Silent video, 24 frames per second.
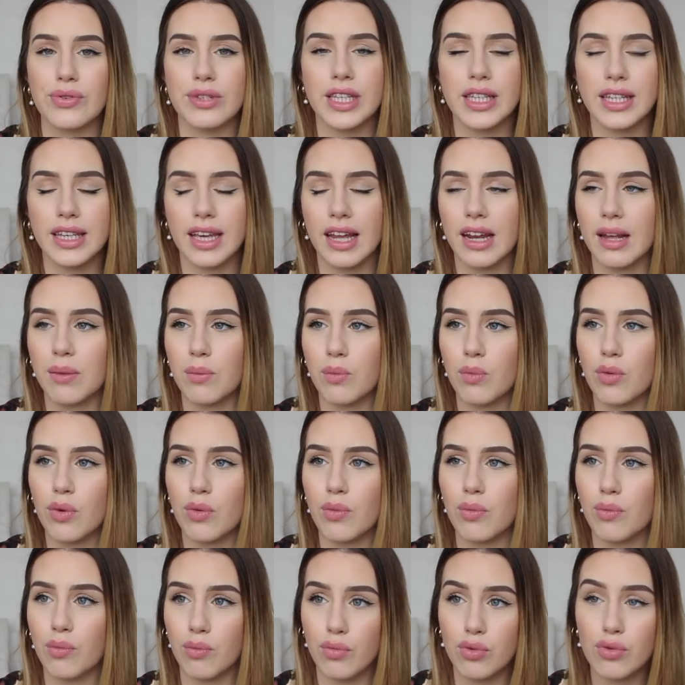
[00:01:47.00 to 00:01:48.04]
je sais qu'elle aime
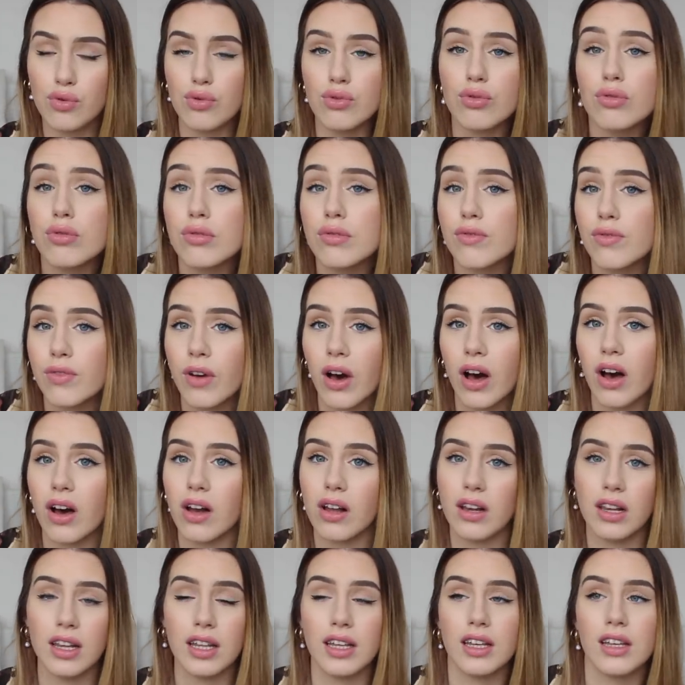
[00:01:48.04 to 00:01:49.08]
beaucoup
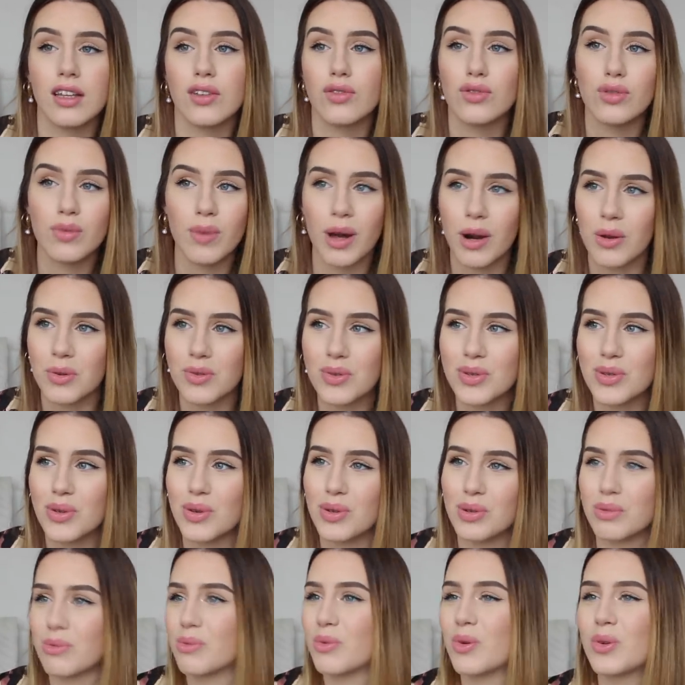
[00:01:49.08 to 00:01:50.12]
les New Balance
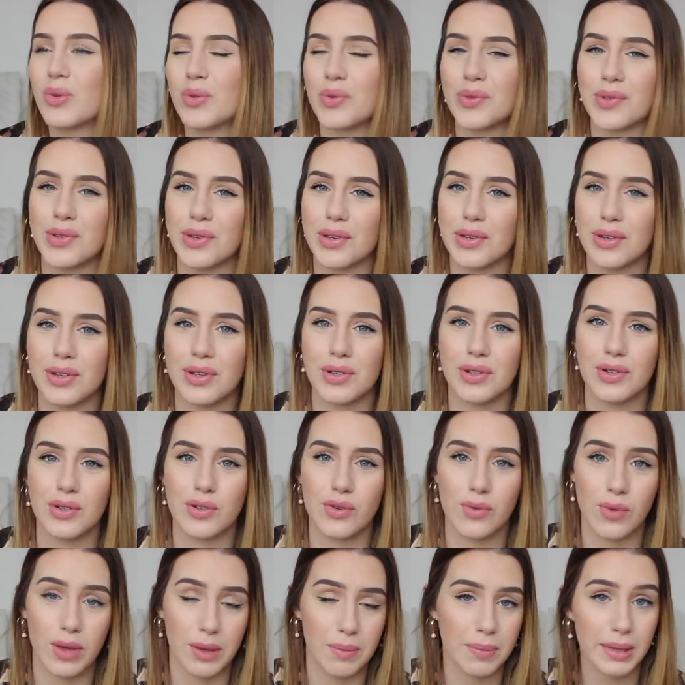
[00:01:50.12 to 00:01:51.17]
en ce moment donc
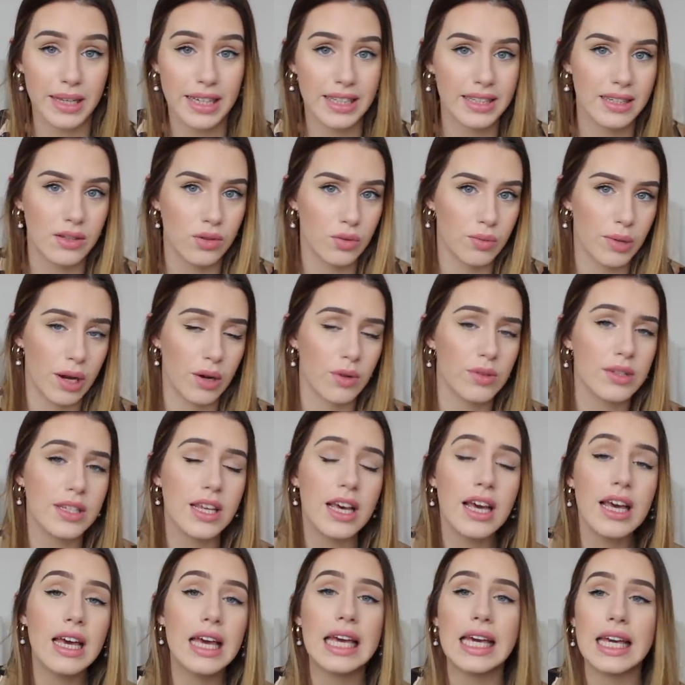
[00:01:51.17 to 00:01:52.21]
je lui ai pris des New Balance
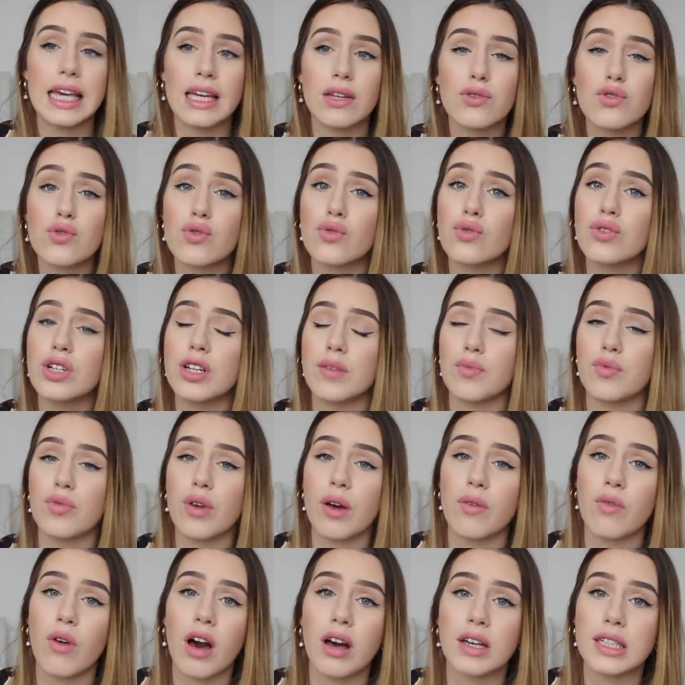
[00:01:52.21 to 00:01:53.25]
et du coup j'ai pu
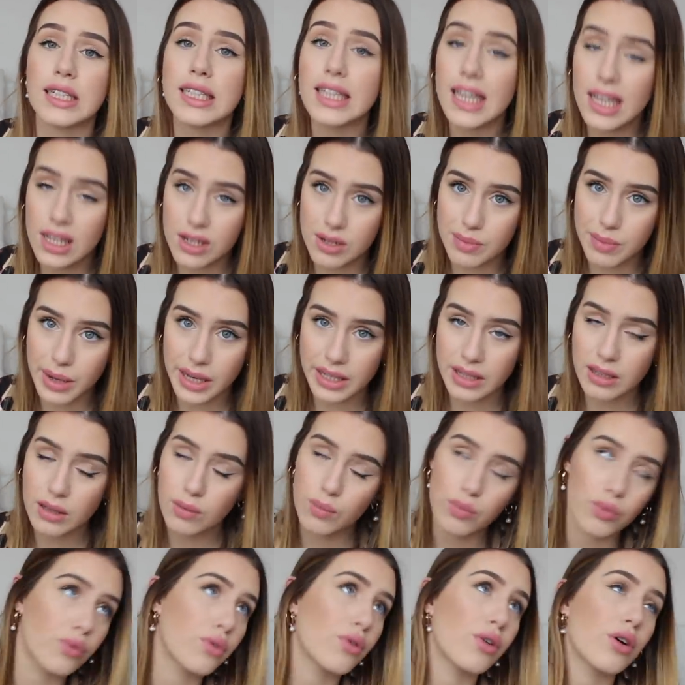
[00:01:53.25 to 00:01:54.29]
avoir un cashback
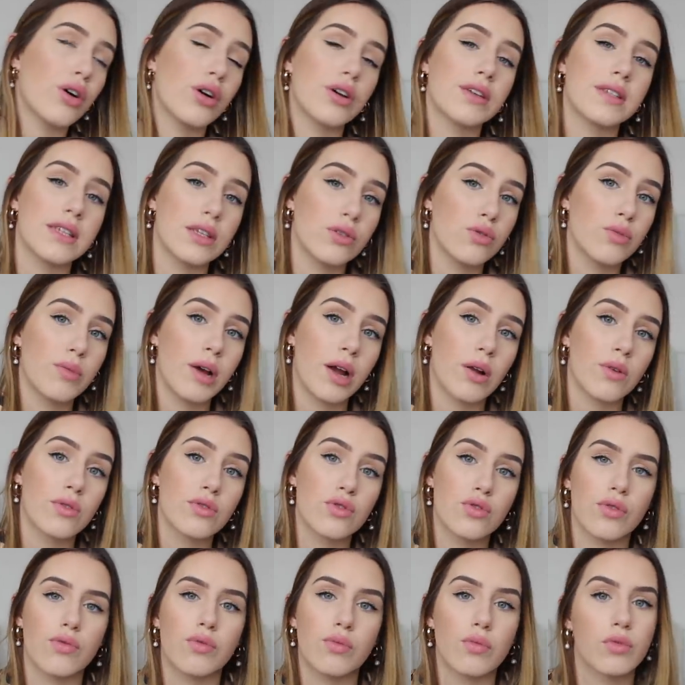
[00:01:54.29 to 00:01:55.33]
pour ces New
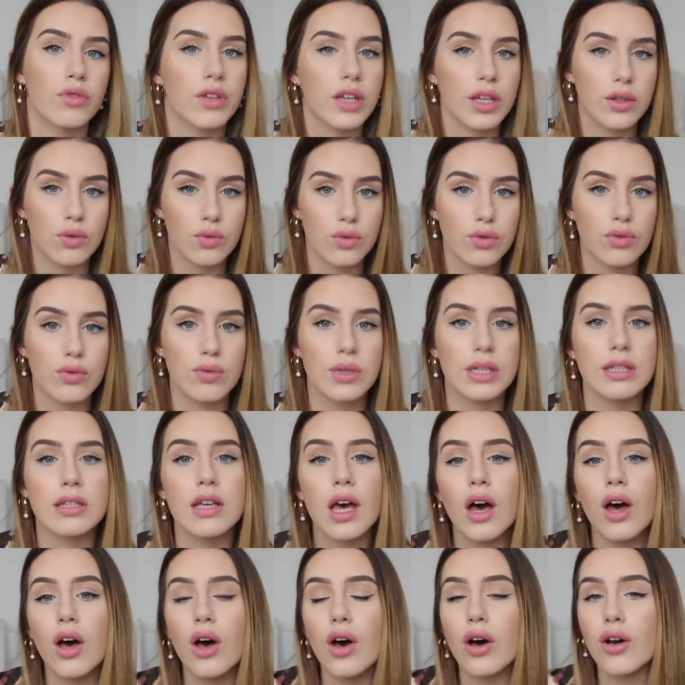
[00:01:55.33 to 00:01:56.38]
Balance, je vais vous montrer tout de suite
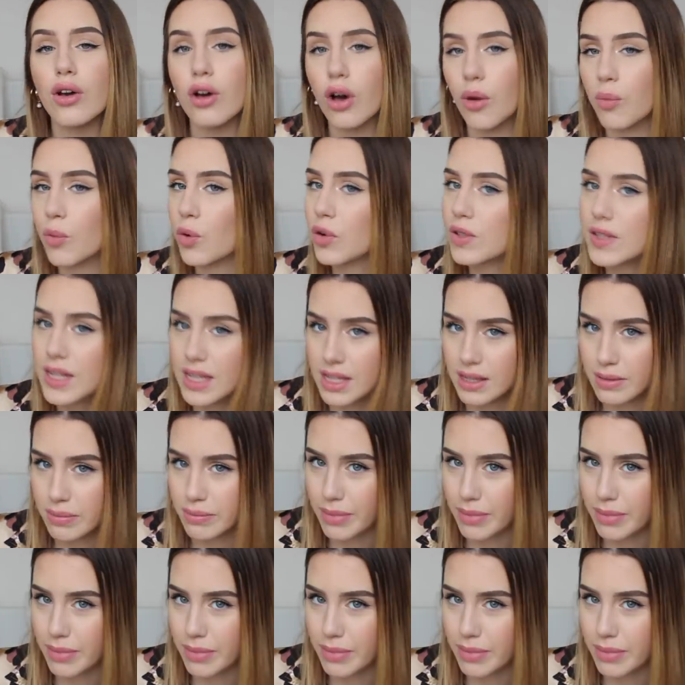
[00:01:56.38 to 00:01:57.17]
comment ça se